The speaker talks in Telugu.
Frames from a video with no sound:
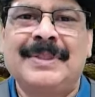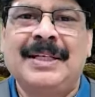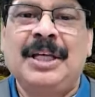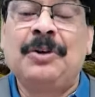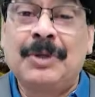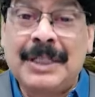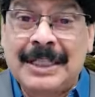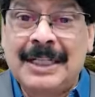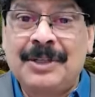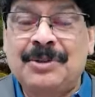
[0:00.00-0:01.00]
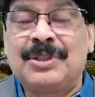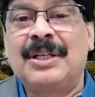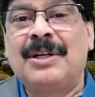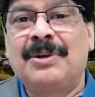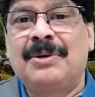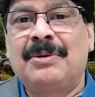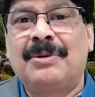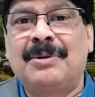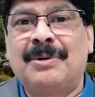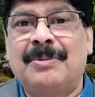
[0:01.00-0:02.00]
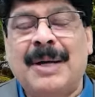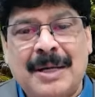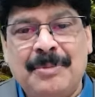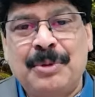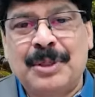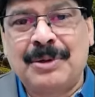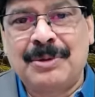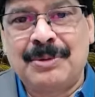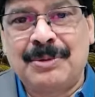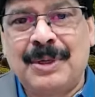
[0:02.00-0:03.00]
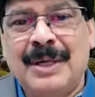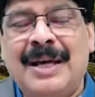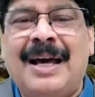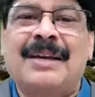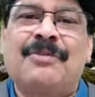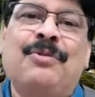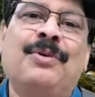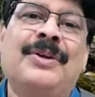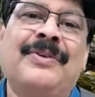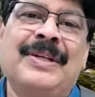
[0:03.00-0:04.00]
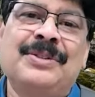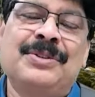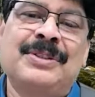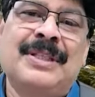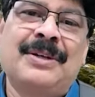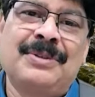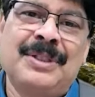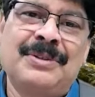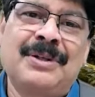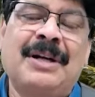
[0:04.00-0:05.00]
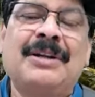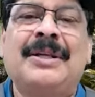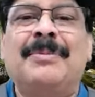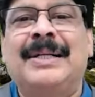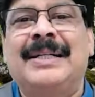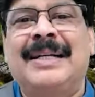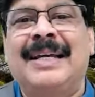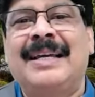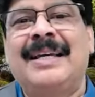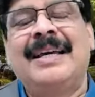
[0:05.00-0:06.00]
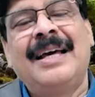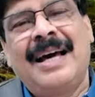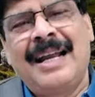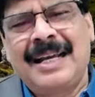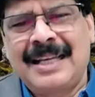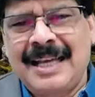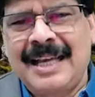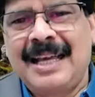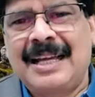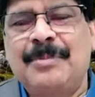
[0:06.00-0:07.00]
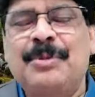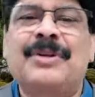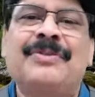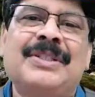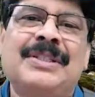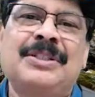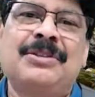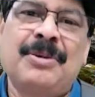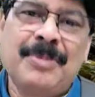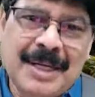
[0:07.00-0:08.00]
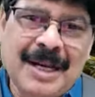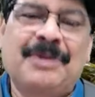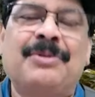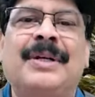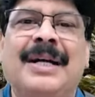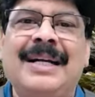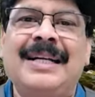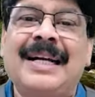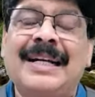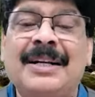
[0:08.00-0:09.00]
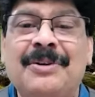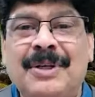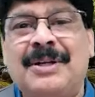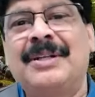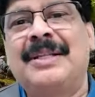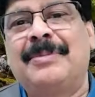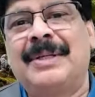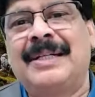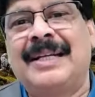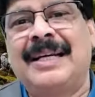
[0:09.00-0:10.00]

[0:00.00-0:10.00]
ఇంకోటి ఏంటంటే ఈ రోజులలో బాగా కంప్యూటర్లు అలాగే ఫోన్లు ఇవన్నీ చూస్తున్నారు దీంతో కళ్ళు దెబ్బతింటున్నాయి అలాగే కంప్యూటర్ విజన్ సిండ్రోమే కాకుండా ఎండలకు కూడా కళ్ళు దెబ్బతింటాయి